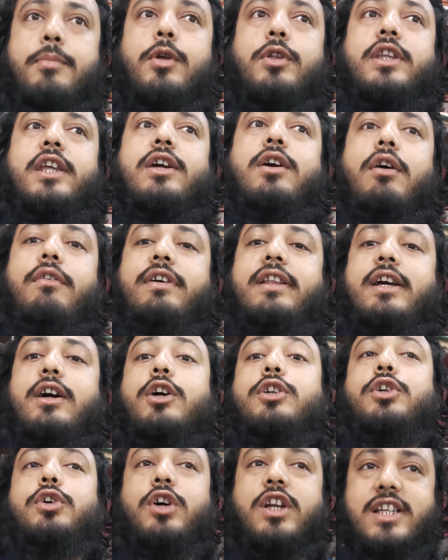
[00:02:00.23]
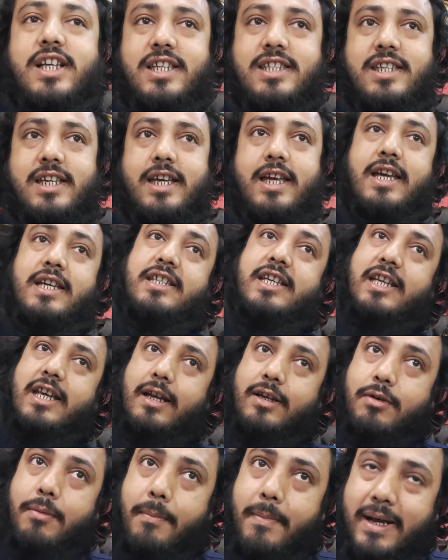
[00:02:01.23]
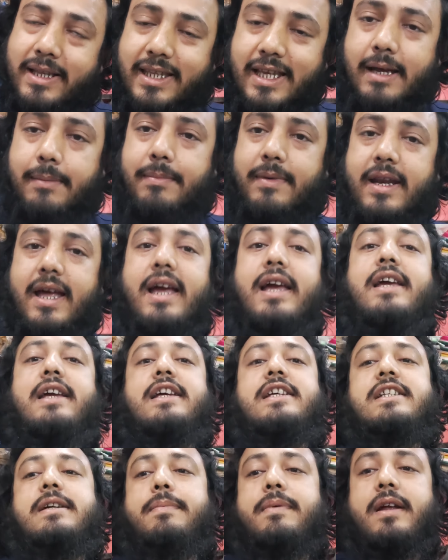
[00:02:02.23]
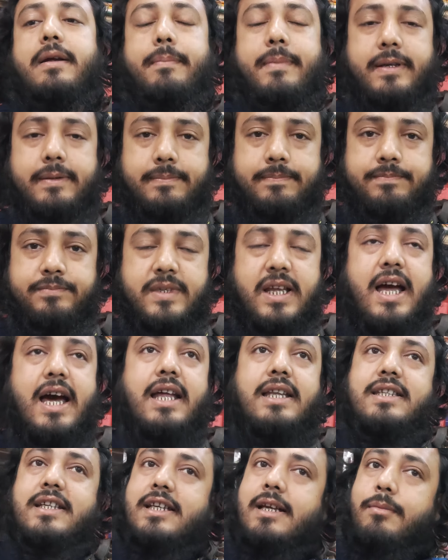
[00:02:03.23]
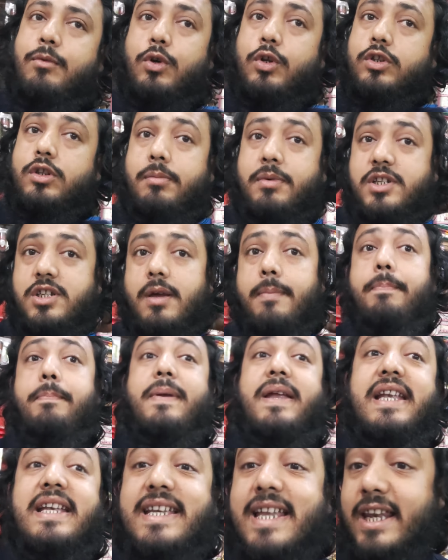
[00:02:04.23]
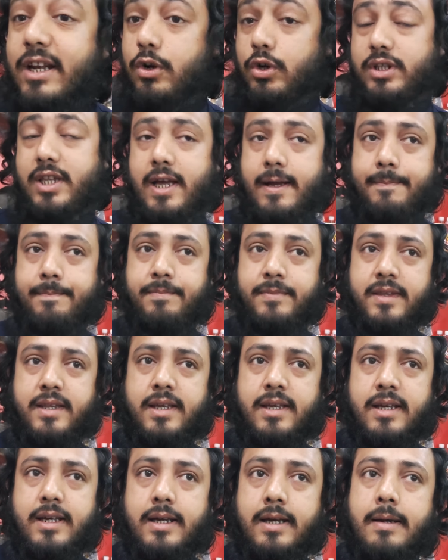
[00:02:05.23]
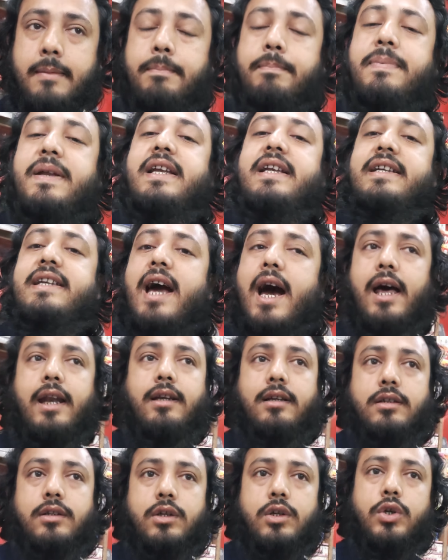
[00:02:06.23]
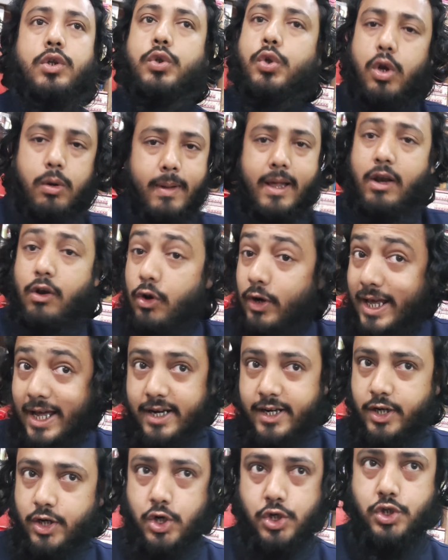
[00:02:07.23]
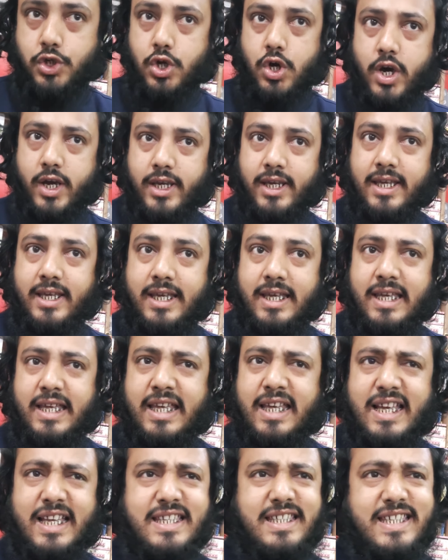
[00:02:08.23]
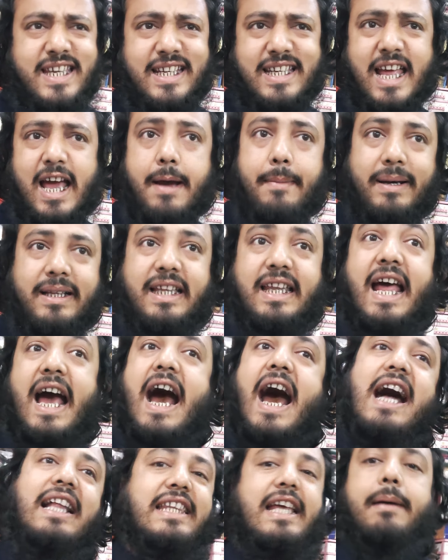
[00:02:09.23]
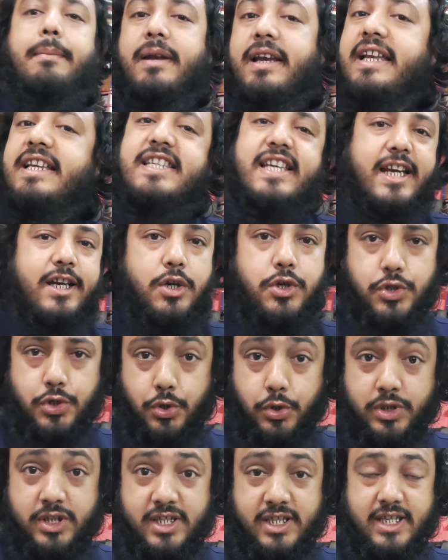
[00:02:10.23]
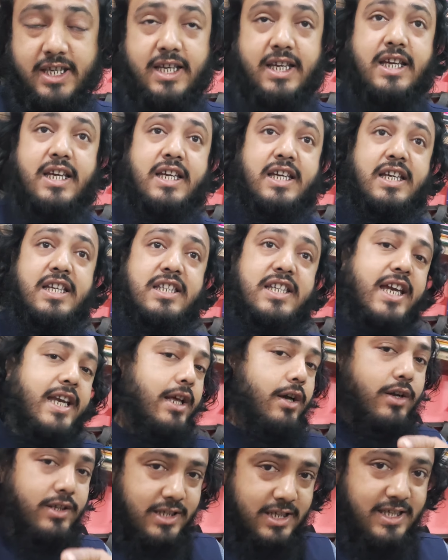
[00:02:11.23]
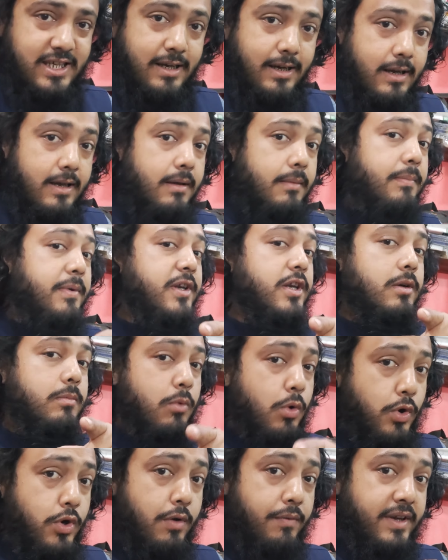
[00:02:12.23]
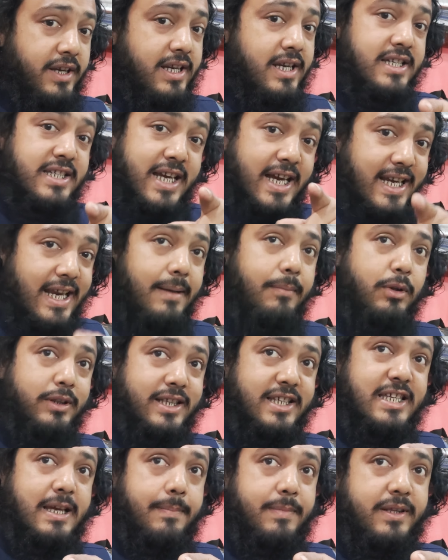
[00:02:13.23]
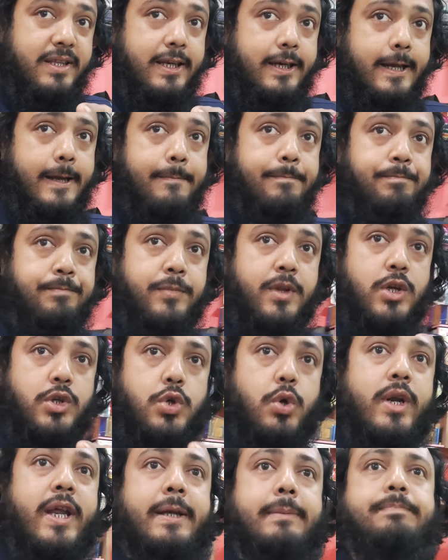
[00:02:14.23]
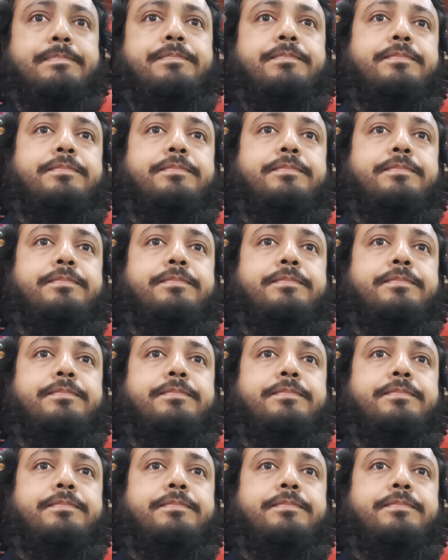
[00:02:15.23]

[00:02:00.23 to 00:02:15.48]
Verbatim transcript: প্রতি কপিতে কত করে যাচ্ছে সেটা একটু মাথায় আপনারা হিসাব রাখবেন আর যেটা মূলত বিষয় প্রিন্টারের কথা প্রিন্টার দুলবালুর কারণে নষ্ট হয় যেটা আমাদের হাতে আমরা নিজেরা নষ্ট করতেছি সেটাই হচ্ছে যে ভিডিওর মূল টপিক সেটাই বলতেছি আপনাদেরকে শোনেন